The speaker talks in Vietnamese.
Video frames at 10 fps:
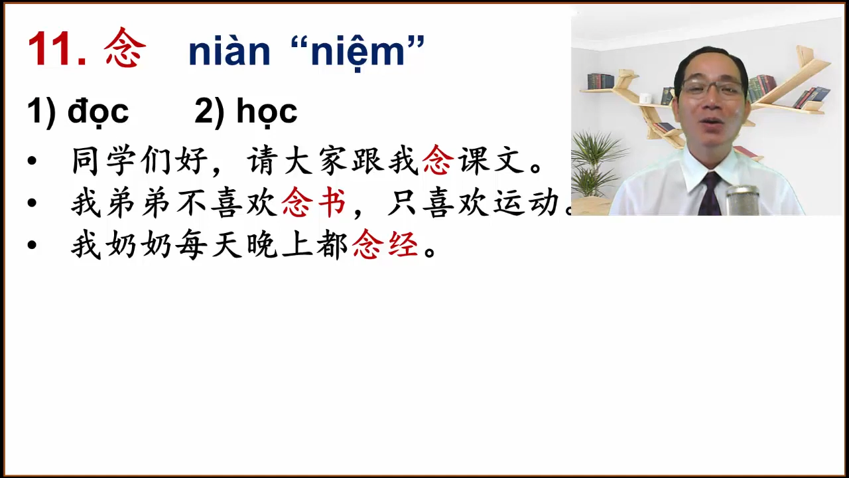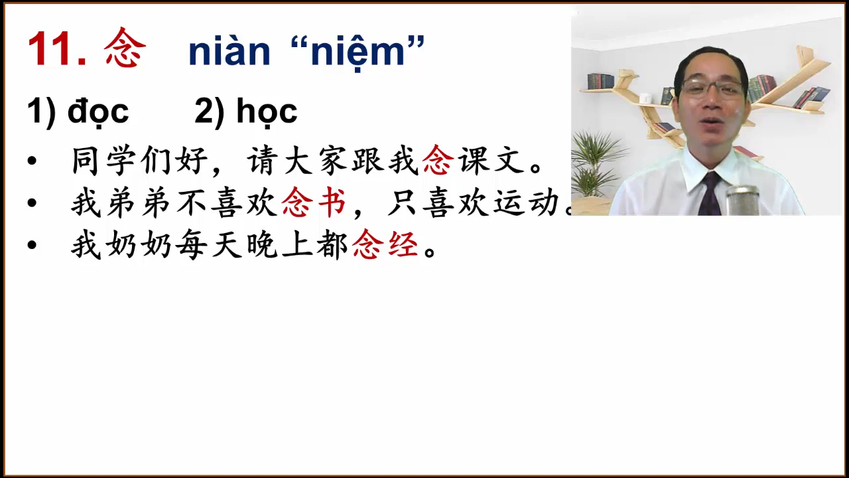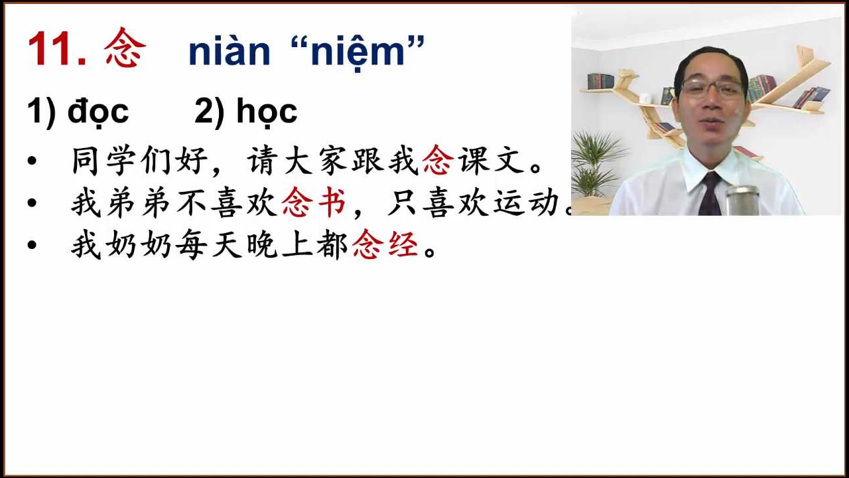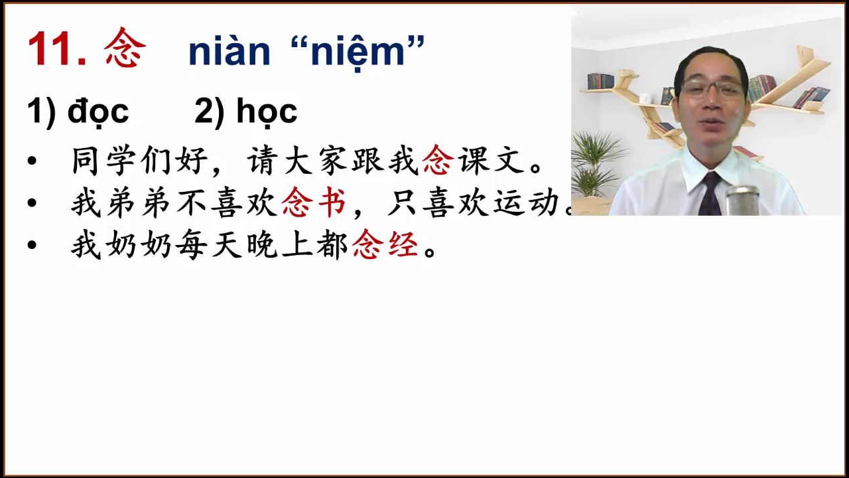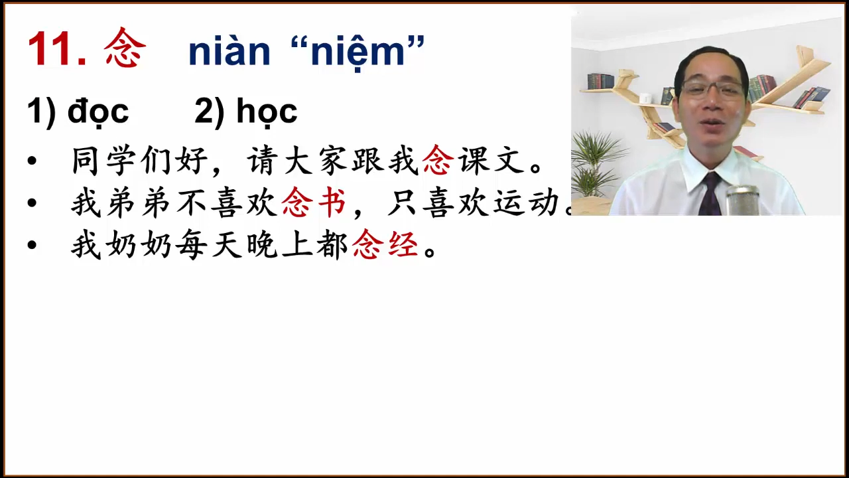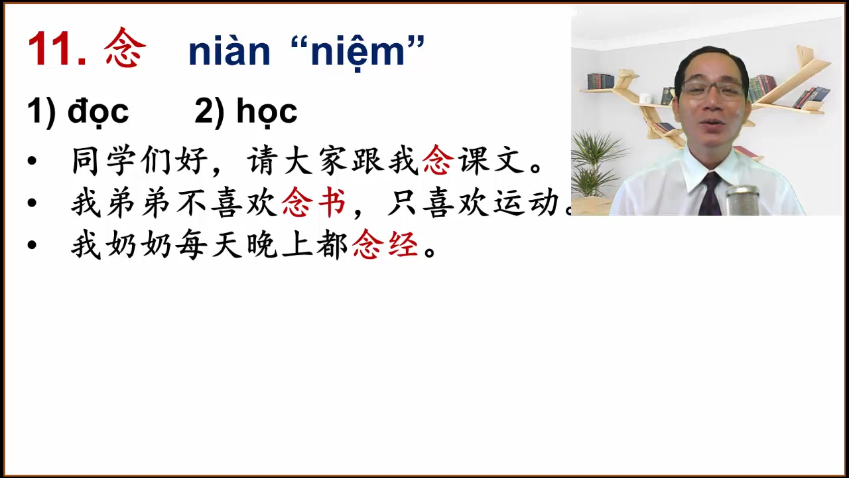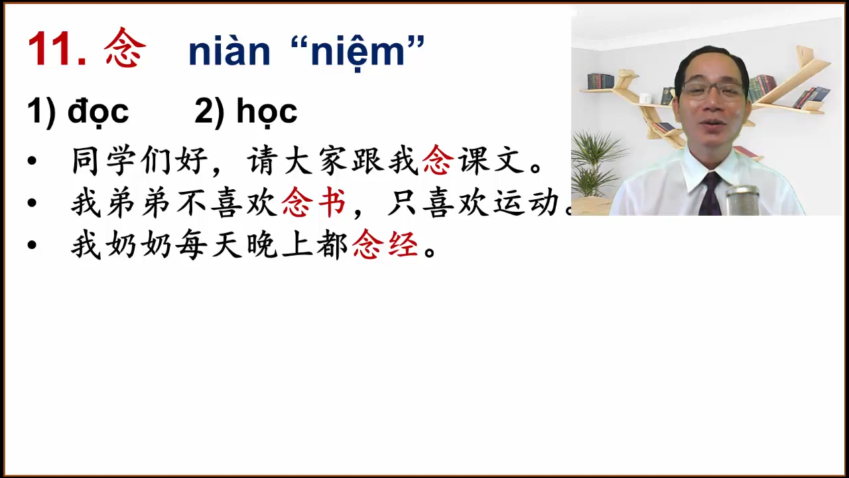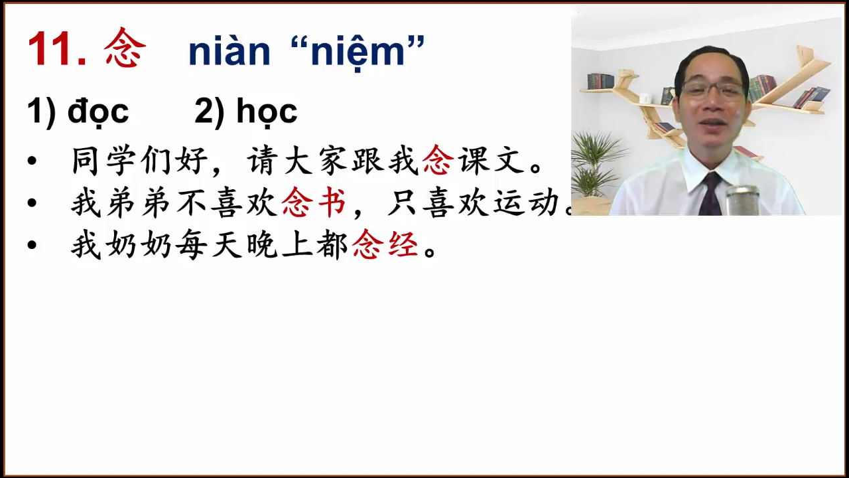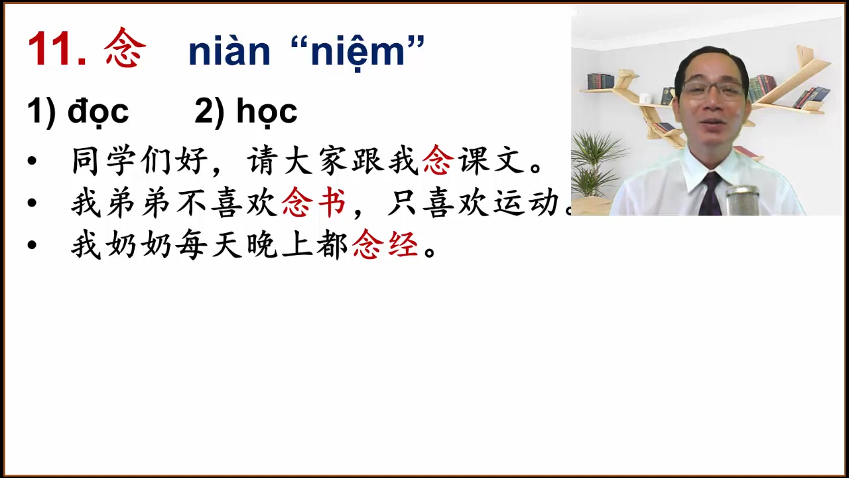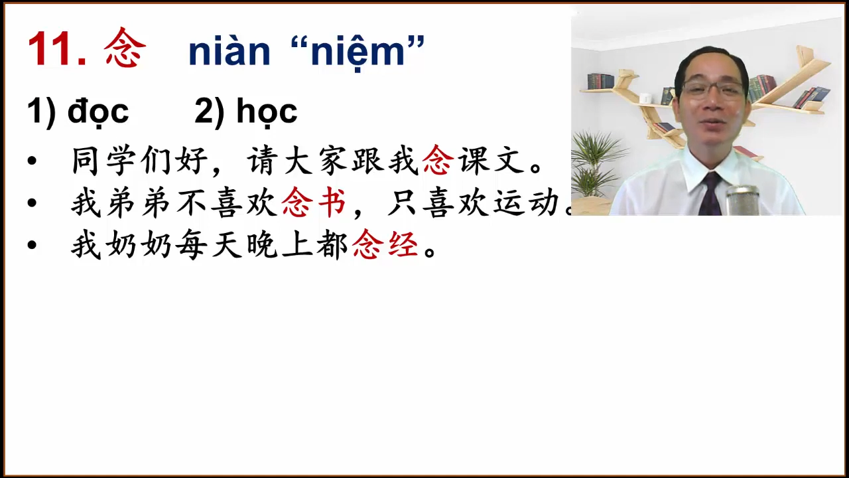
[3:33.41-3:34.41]
mỗi buổi
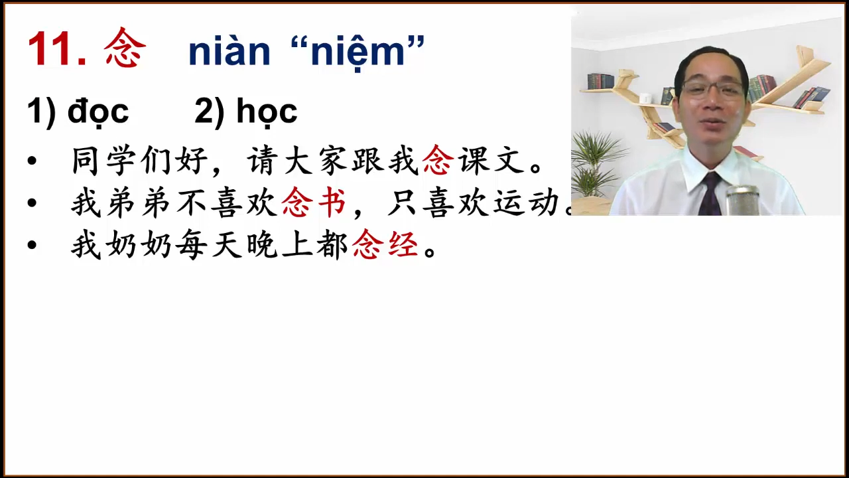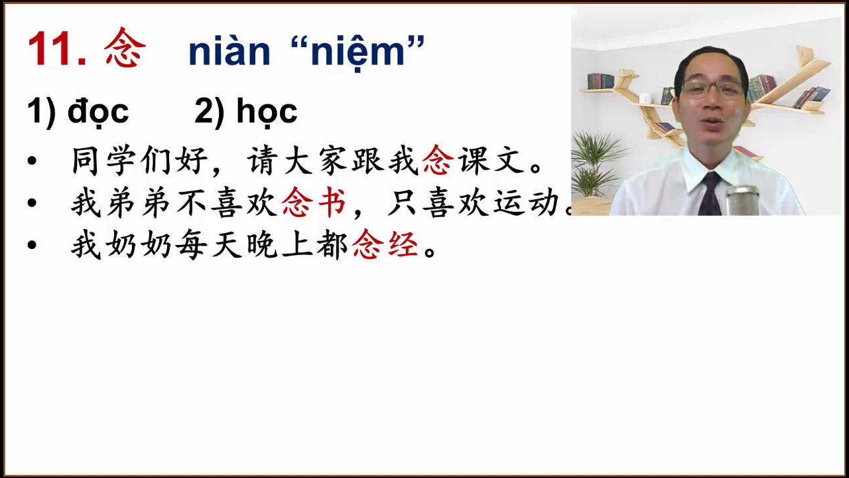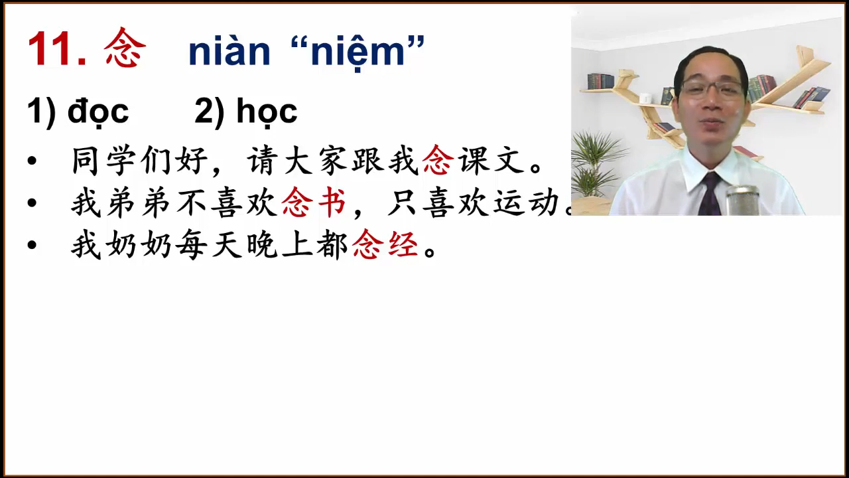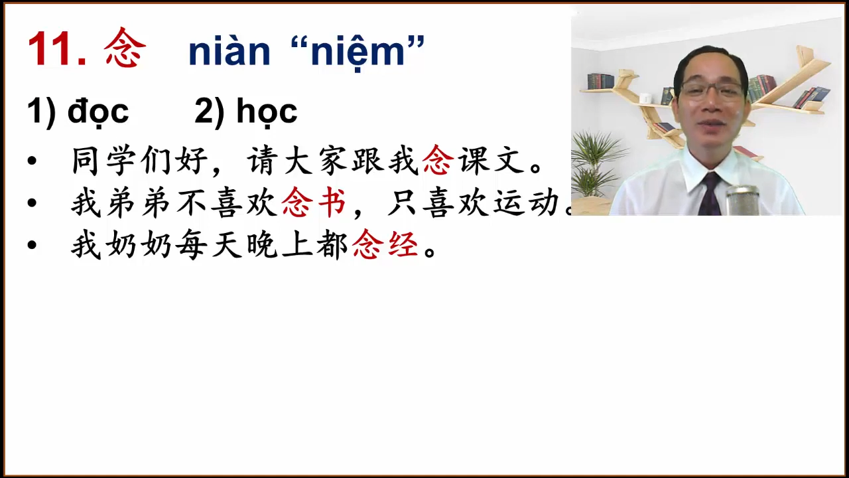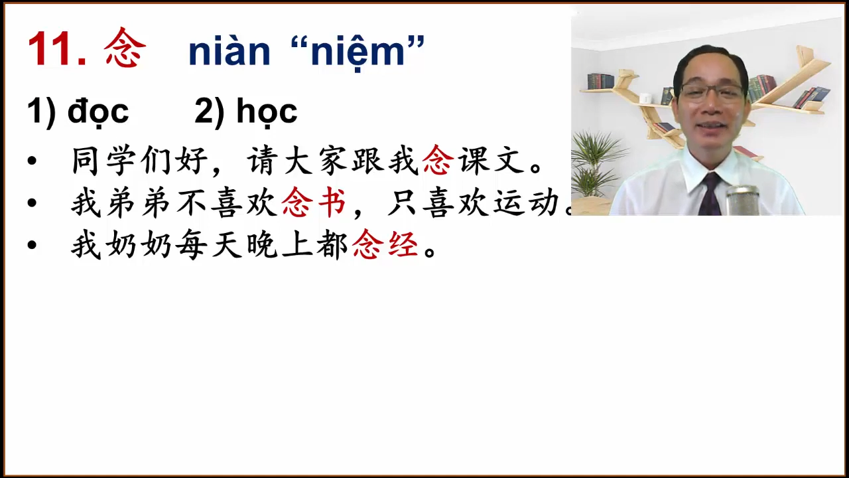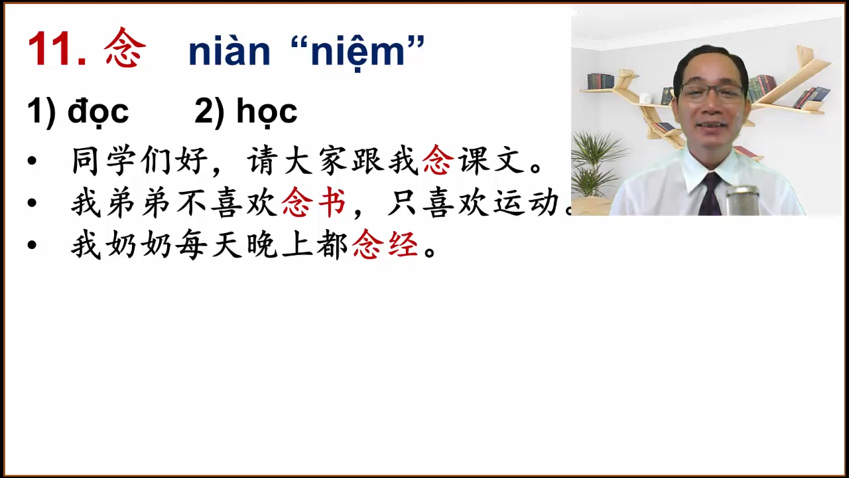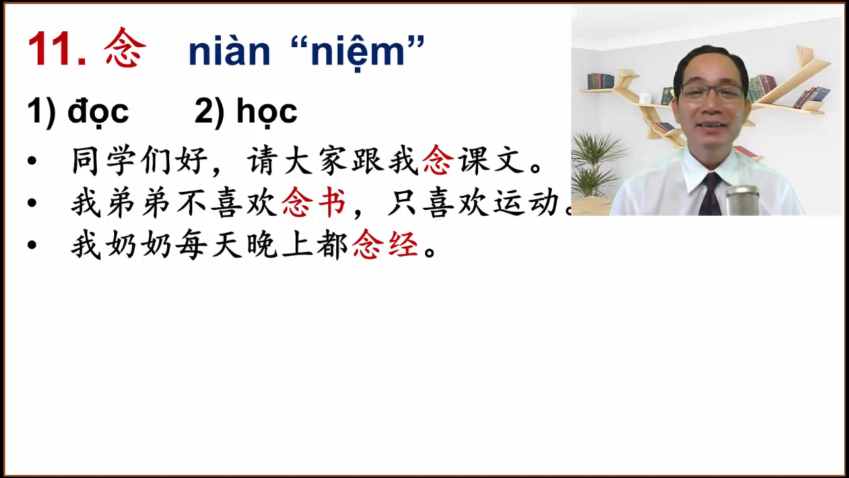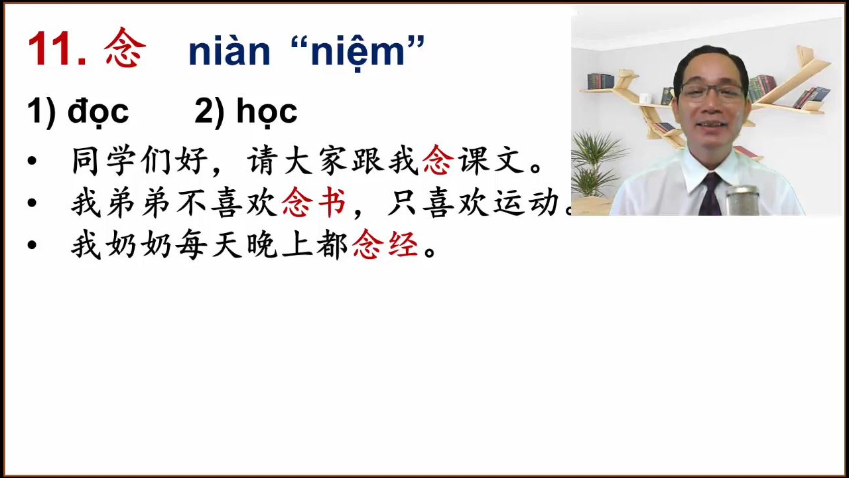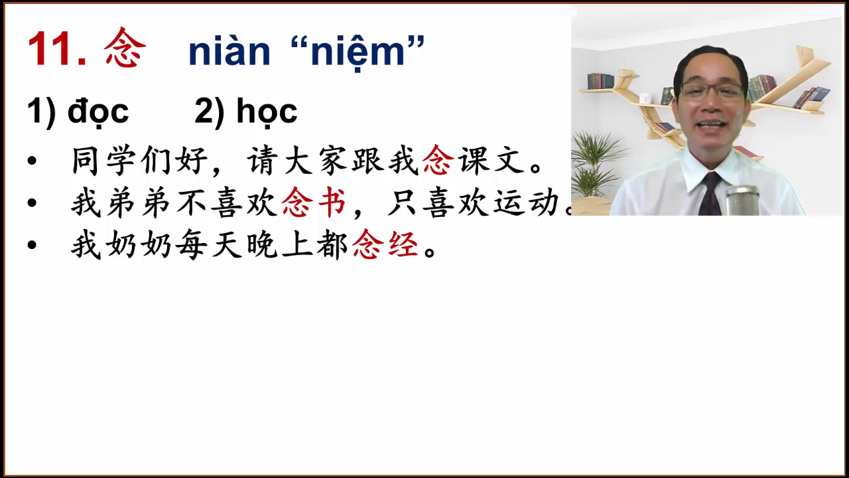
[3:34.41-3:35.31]
tối đều tụng kinh.